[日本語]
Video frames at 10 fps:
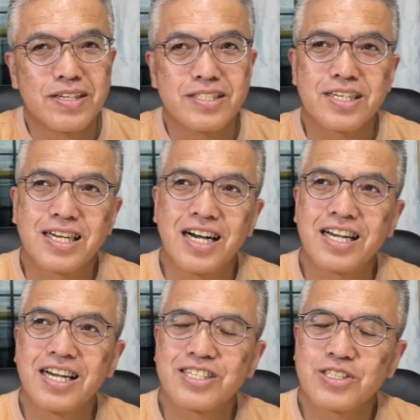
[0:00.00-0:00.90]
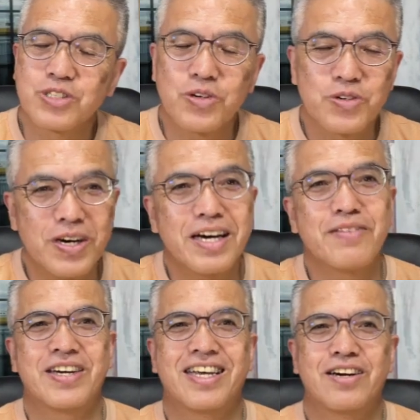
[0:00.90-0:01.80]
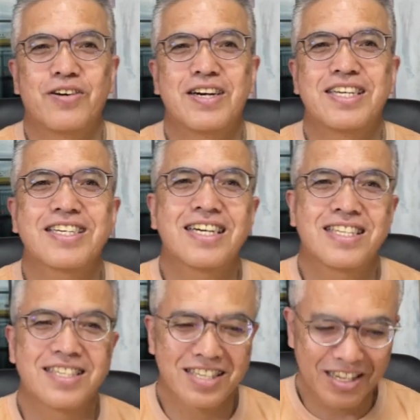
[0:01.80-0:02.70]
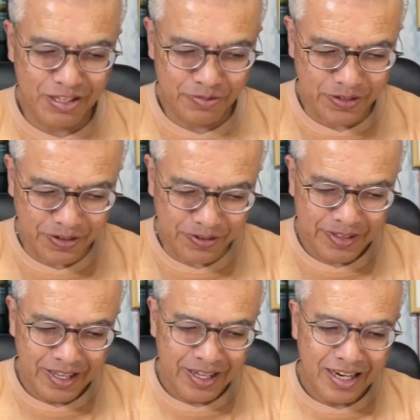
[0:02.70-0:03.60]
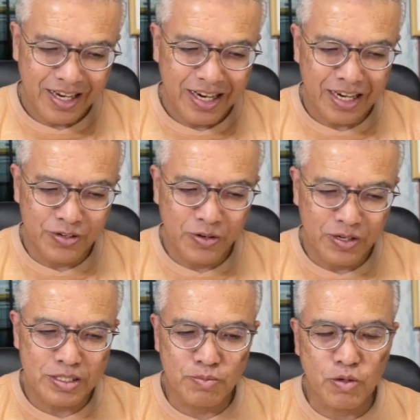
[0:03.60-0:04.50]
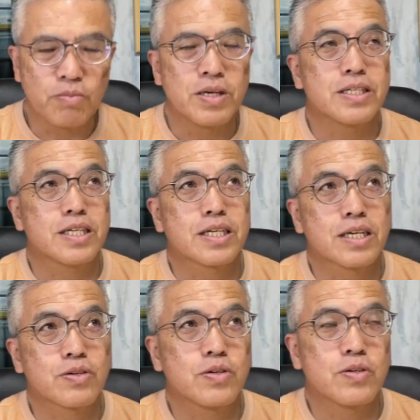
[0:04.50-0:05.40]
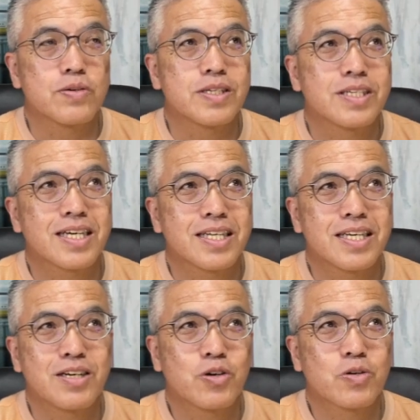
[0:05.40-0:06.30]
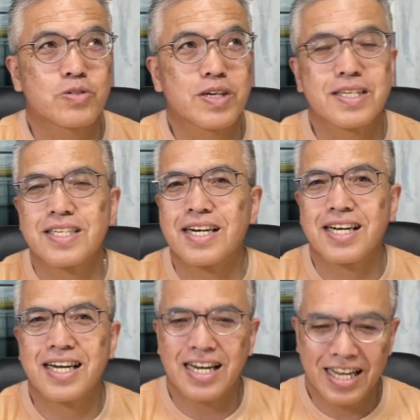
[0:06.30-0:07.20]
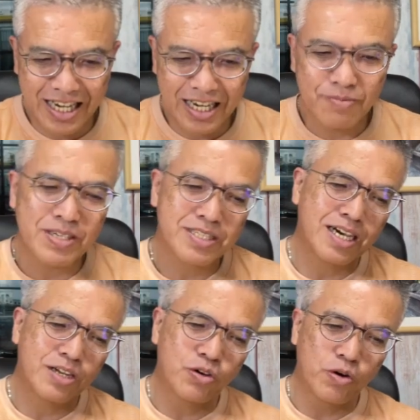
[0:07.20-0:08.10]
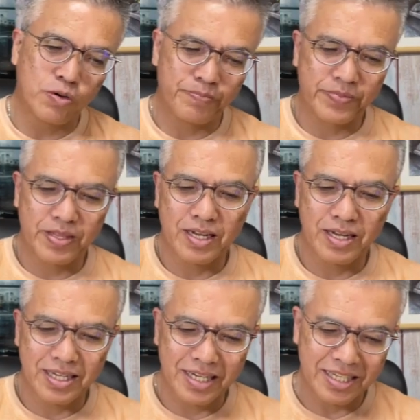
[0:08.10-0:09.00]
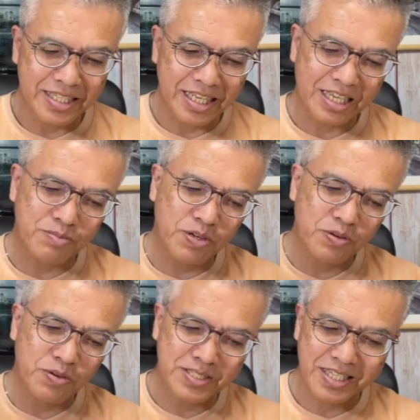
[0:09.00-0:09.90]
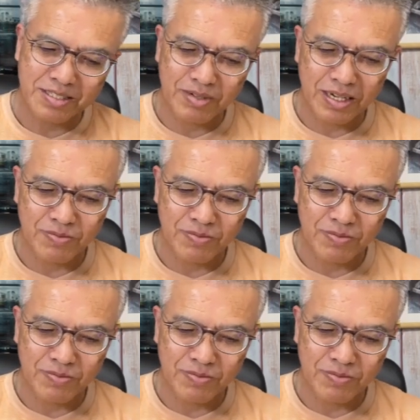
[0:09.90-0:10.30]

時間がちょうど合えばね、お会いできたんですけれども、いつもコメントいただく下で横月さんからまたいただき物をしてしまい